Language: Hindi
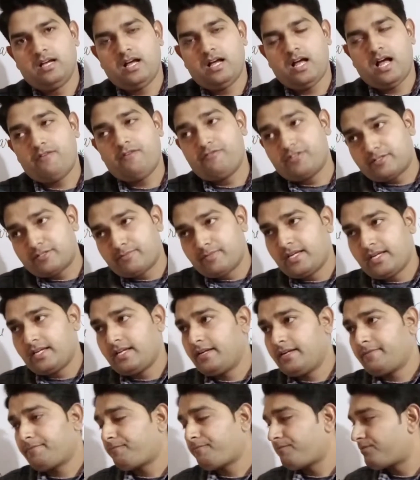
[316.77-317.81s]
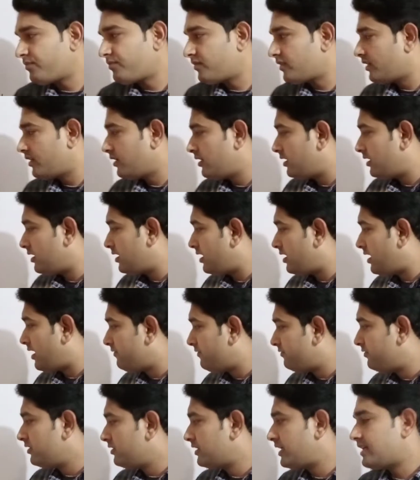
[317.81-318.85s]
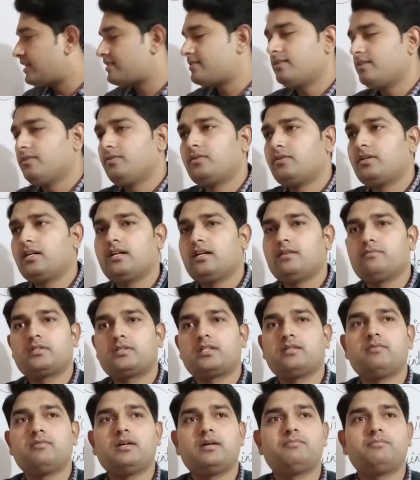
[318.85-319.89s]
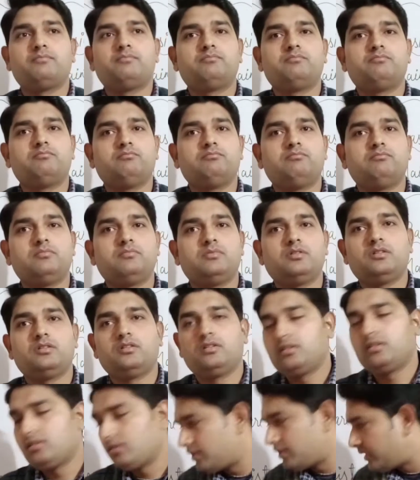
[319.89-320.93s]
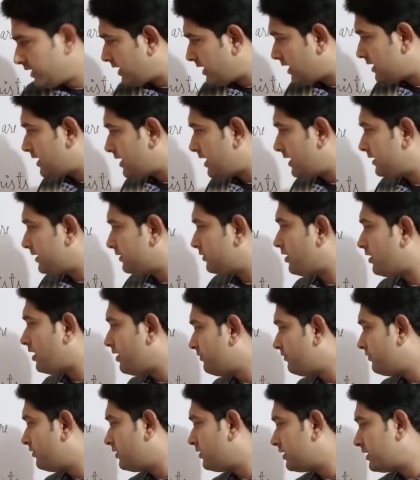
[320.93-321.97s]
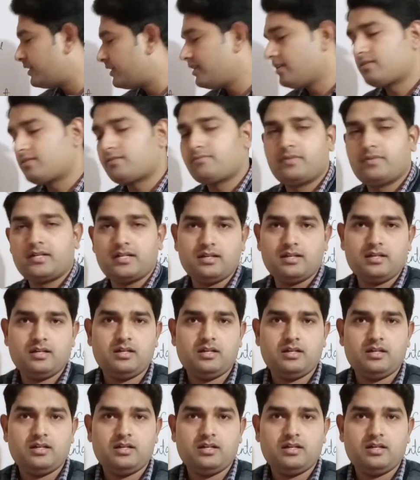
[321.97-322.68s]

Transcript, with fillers: अब इसमें हार्मफुल uh, कैसे होगा मतलब आप आ, uh, देखा जाए कि तो हार्मफुल के डस्ट में